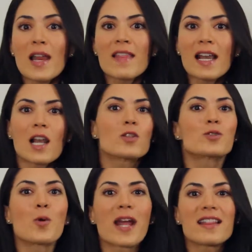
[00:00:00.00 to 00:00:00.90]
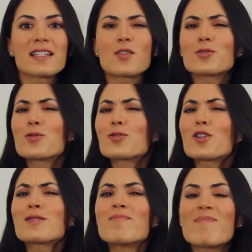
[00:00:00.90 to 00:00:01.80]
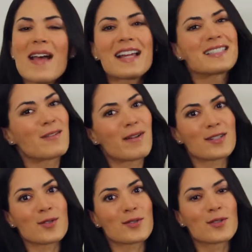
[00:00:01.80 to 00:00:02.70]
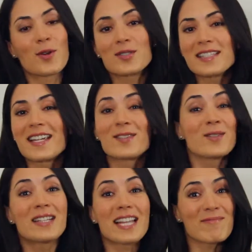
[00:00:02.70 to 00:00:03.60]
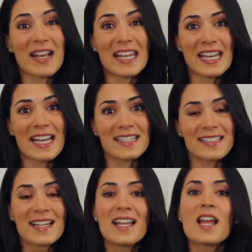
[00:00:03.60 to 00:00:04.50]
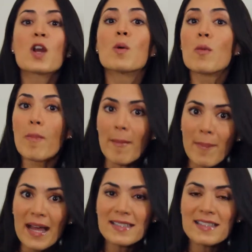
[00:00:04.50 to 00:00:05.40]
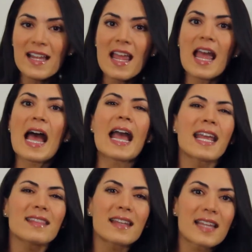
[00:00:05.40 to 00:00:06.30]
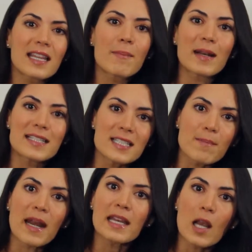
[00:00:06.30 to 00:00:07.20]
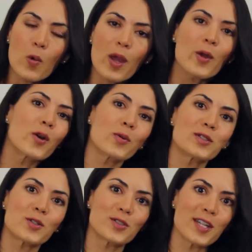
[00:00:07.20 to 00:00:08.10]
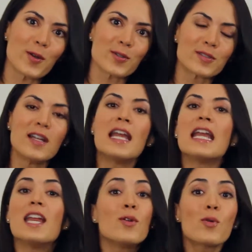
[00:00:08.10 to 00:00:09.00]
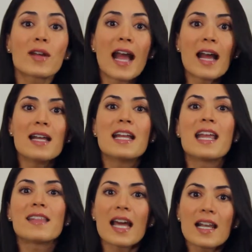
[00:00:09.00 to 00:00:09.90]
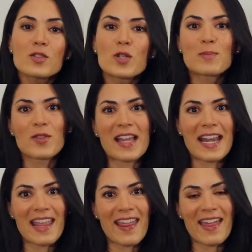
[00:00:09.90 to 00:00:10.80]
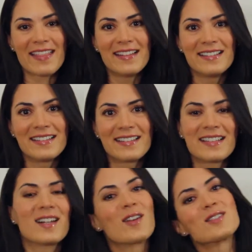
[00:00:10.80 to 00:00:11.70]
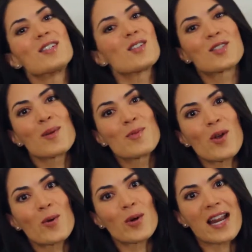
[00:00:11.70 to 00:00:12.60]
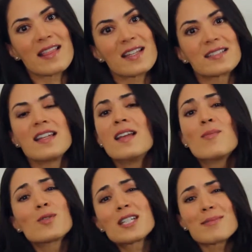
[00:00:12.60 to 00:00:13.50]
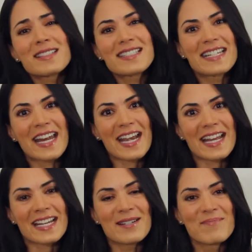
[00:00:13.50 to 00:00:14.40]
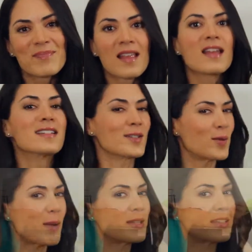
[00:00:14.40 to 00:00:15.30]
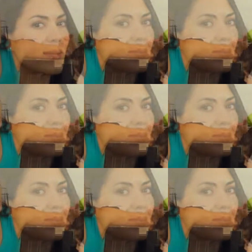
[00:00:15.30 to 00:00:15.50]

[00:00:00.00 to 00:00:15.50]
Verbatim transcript: suelen darle a los juguetes los usos más diversos, cosas que tú ni te imaginas. Como papás, hay que tratar de participar en el juego con nuestros hijos y nunca quitarle su espontaneidad. Los niños son muy ocurrentes, muchas veces sin querer, Seguramente te